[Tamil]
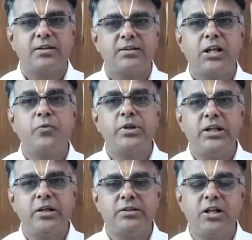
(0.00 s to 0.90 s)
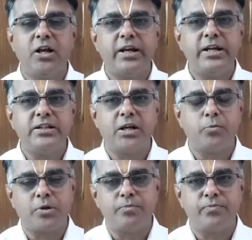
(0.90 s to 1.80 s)
திருவந்தி திரு
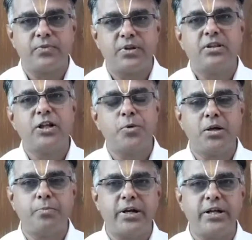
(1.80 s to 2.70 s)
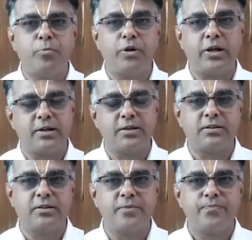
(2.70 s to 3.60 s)
அகீந்திரபுரம் திருமால்பாடி போன்ற இடங்களுக்கு